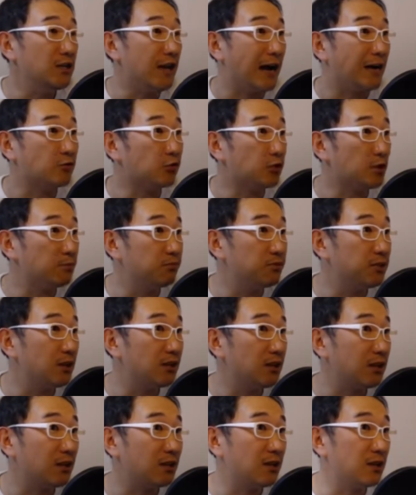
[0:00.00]
양쪽이
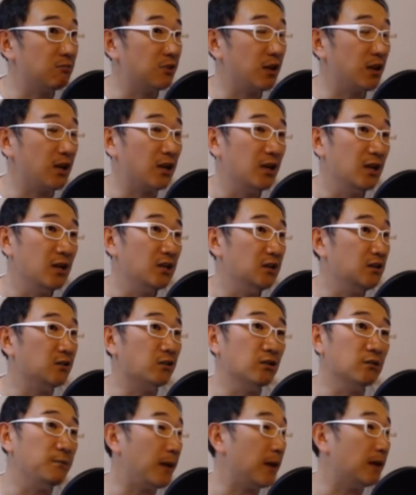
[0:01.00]
분단됐기 때문에
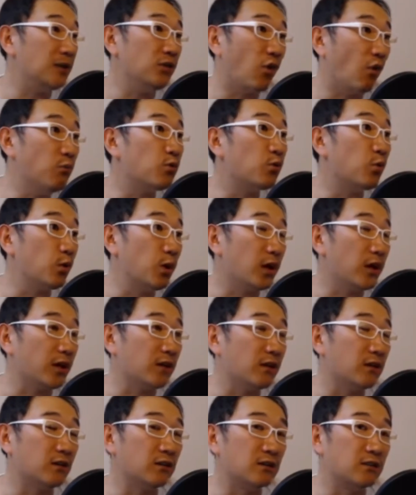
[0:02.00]
이거는 백이 너무
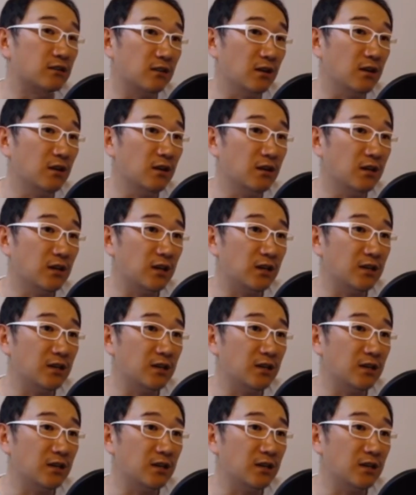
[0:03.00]
곤란해요. 그렇죠?